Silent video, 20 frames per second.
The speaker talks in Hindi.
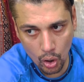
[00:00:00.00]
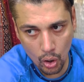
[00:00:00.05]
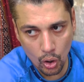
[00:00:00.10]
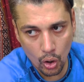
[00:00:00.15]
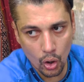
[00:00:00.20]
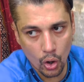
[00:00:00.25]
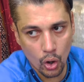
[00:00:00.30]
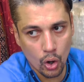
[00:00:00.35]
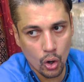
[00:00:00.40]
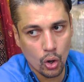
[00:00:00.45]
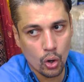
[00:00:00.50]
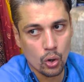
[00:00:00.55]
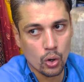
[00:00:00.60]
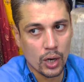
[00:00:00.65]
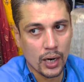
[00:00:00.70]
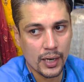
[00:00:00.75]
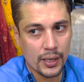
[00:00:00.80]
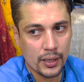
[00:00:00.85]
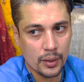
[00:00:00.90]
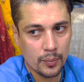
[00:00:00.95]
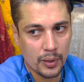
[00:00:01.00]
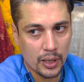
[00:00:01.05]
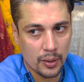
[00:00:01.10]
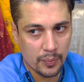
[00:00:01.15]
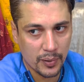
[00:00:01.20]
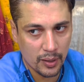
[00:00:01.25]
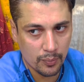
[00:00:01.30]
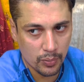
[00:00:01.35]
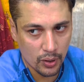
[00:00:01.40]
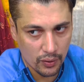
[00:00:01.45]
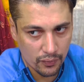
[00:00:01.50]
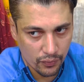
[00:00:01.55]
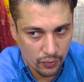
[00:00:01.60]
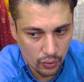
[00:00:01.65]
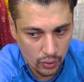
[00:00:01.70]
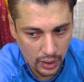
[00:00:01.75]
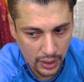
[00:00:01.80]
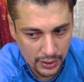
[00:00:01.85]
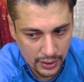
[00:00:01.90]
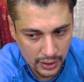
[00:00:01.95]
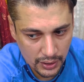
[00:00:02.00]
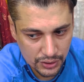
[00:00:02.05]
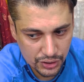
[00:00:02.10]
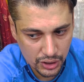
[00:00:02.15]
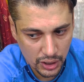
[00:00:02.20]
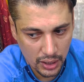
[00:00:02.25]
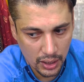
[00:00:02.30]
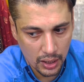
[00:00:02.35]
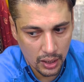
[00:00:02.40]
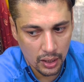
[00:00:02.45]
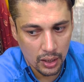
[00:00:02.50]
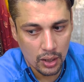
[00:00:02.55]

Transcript: और वाइटी मेरे पास भरपूर आएगी इन